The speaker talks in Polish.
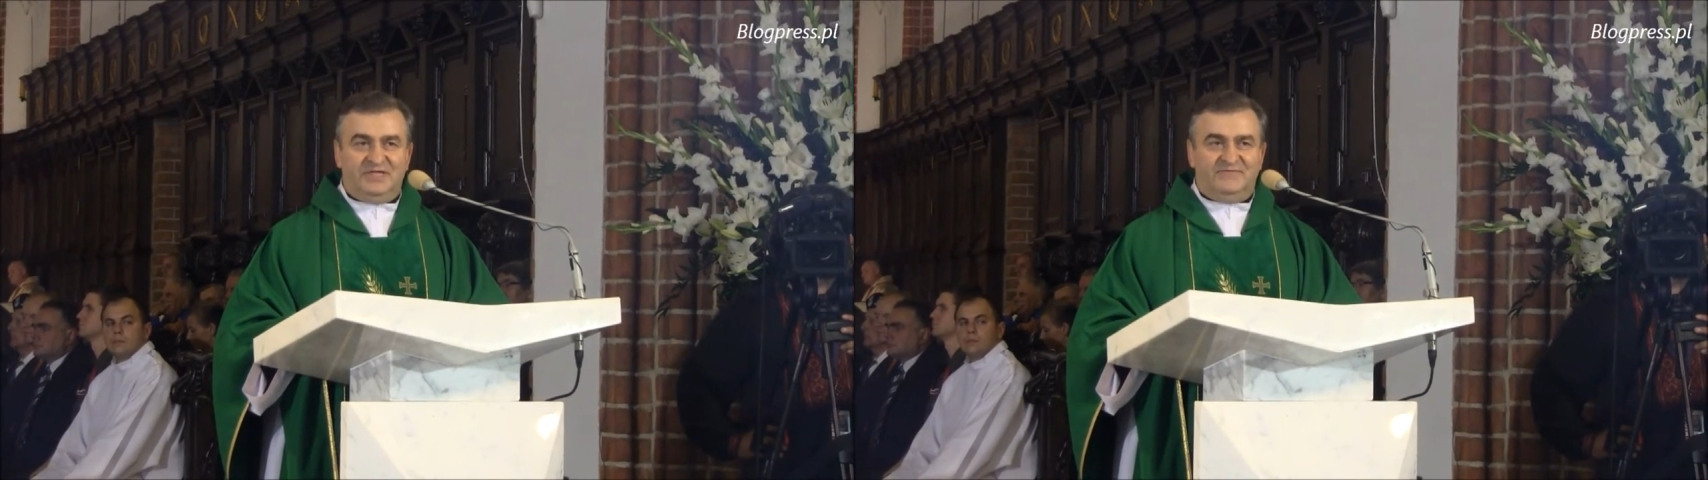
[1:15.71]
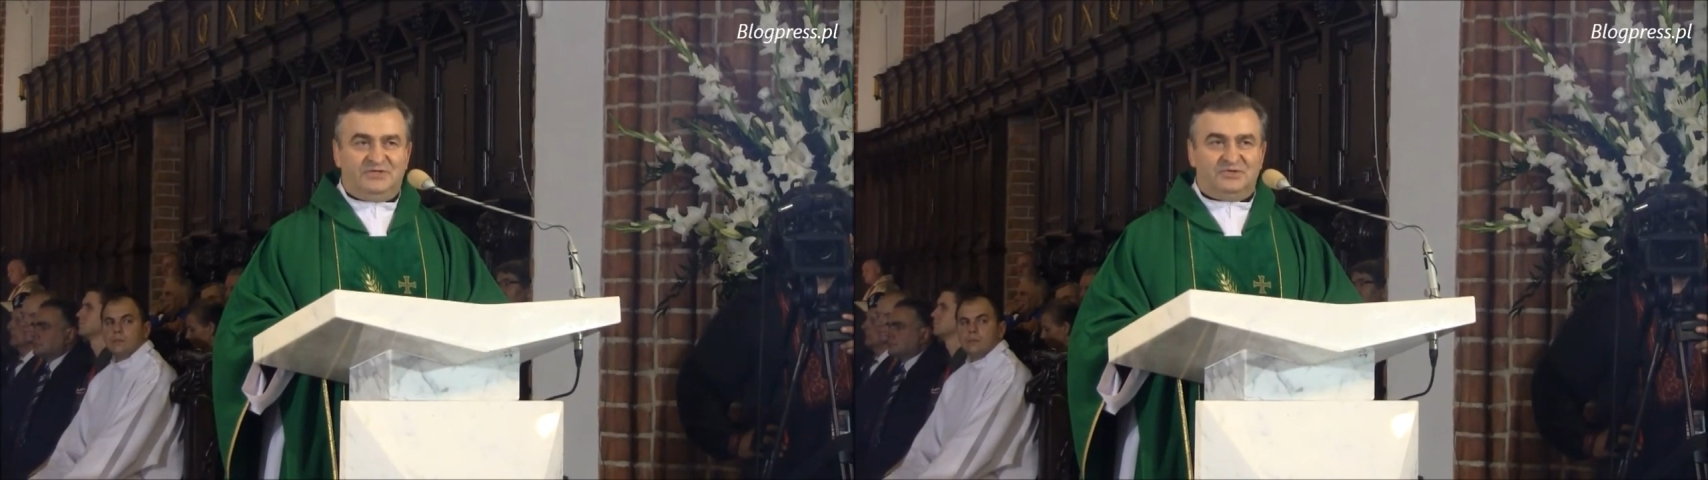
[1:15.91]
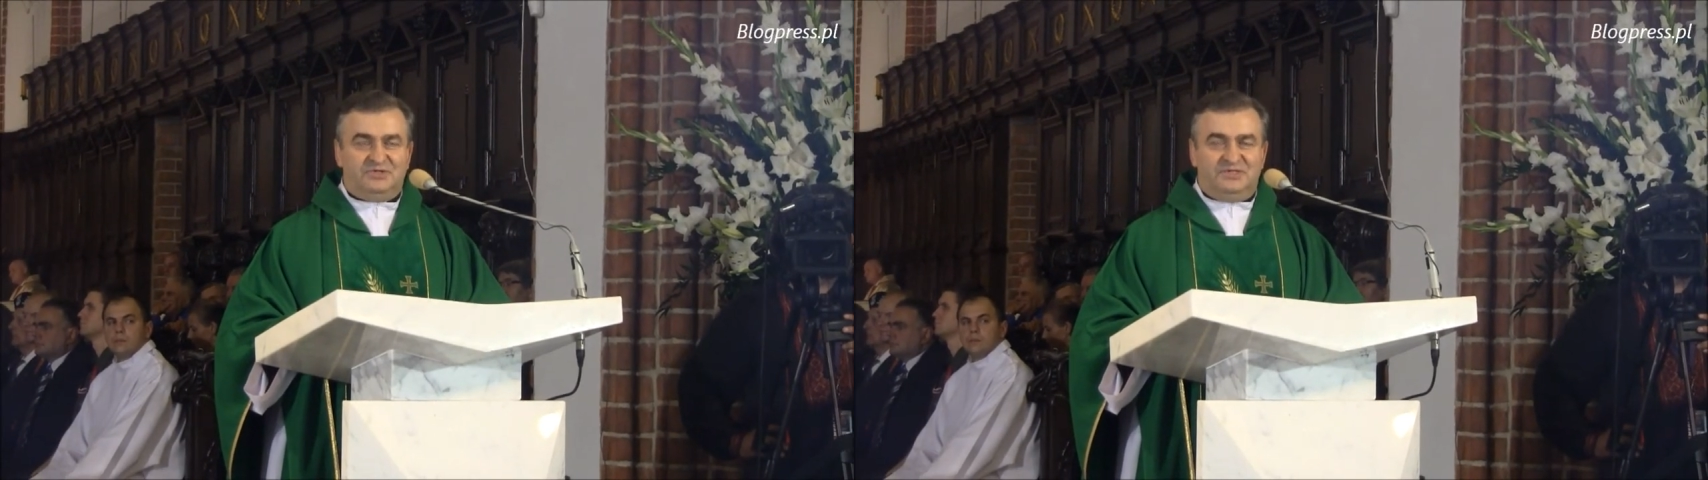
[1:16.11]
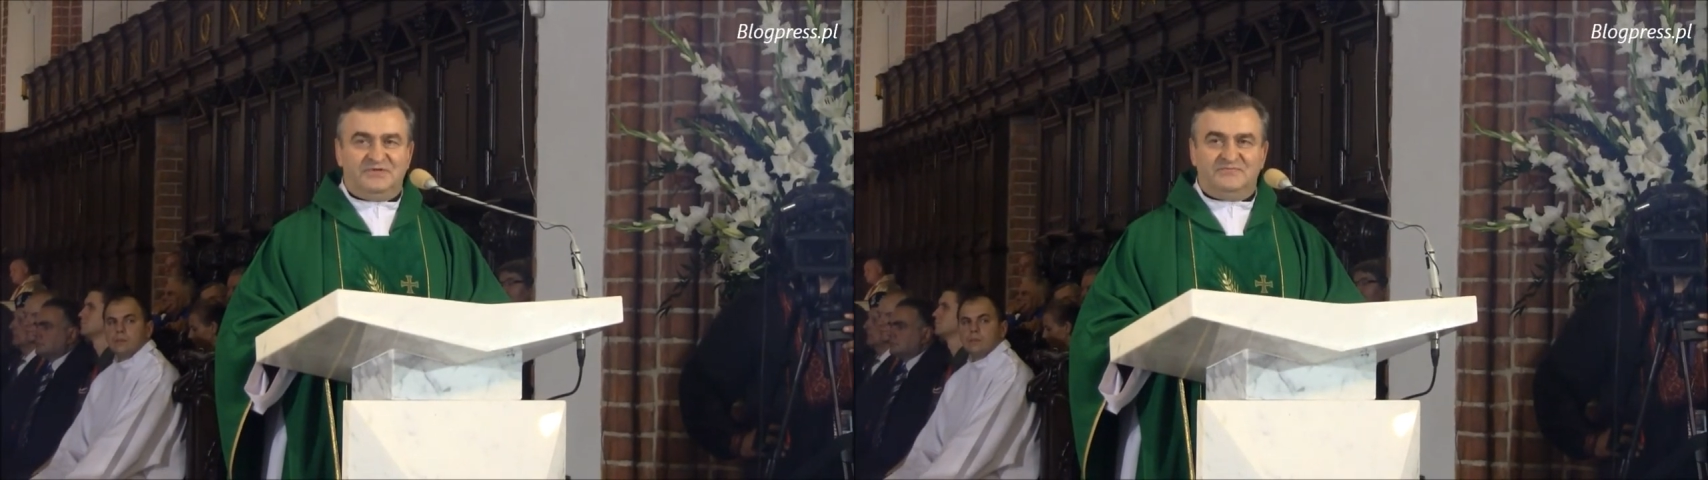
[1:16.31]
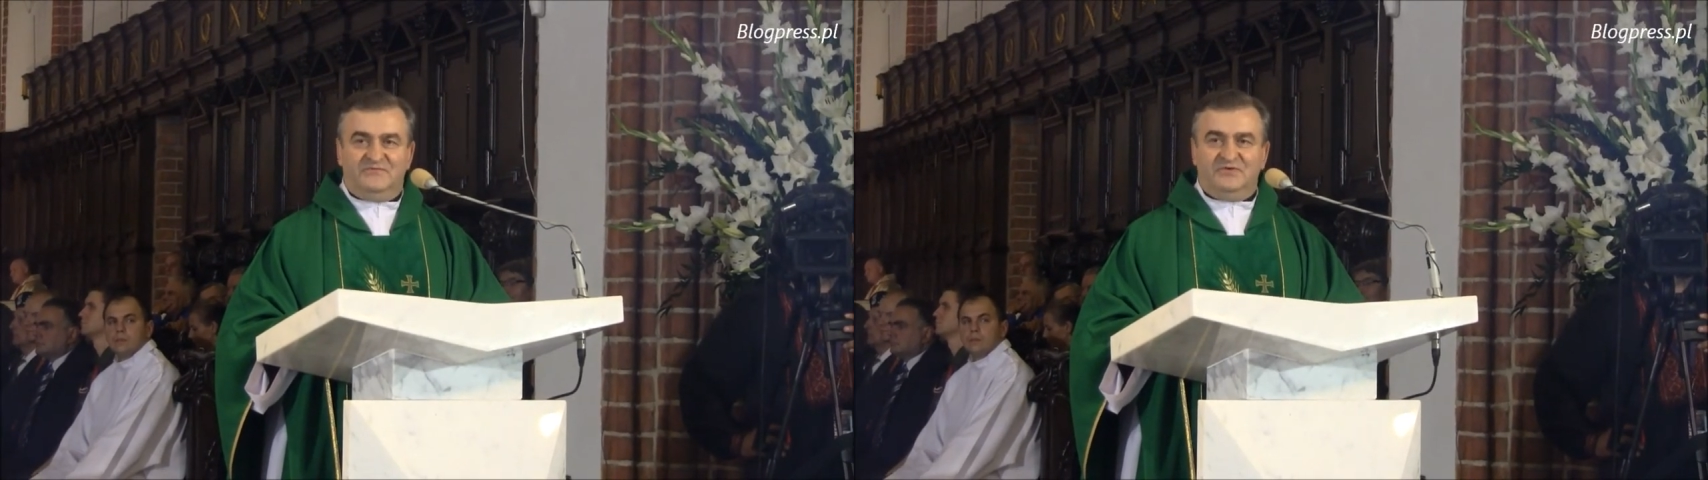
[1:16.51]
nawet
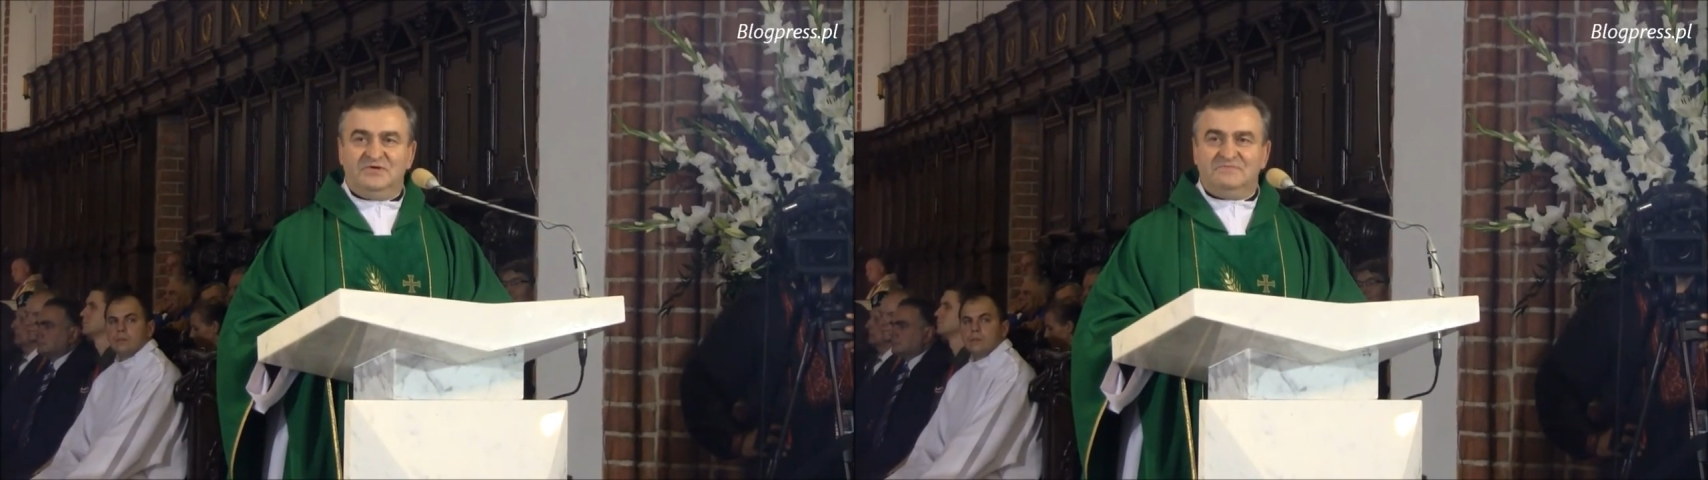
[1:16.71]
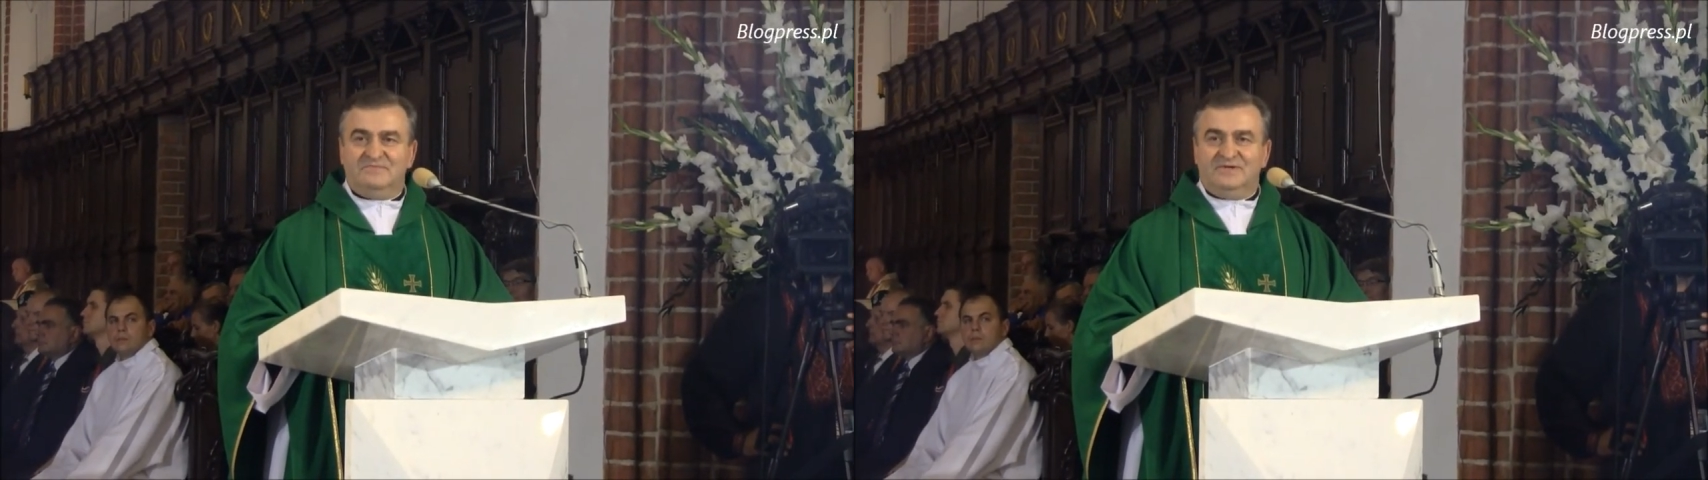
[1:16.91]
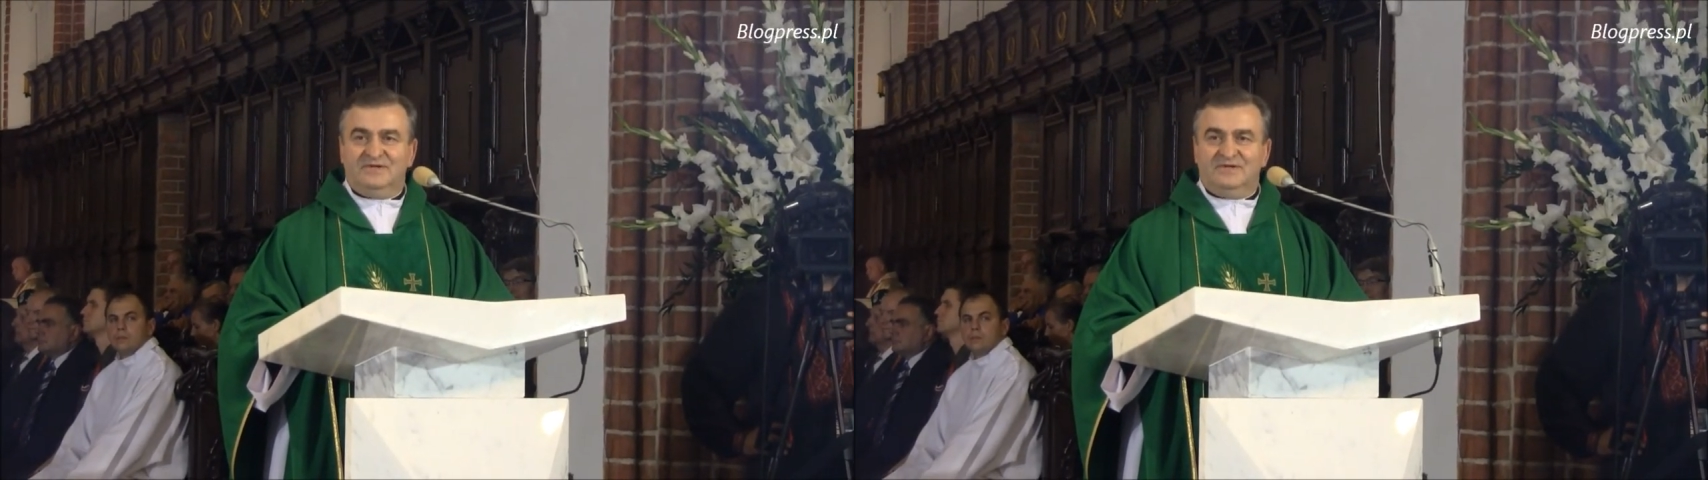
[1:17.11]
rodzicom mówiłem,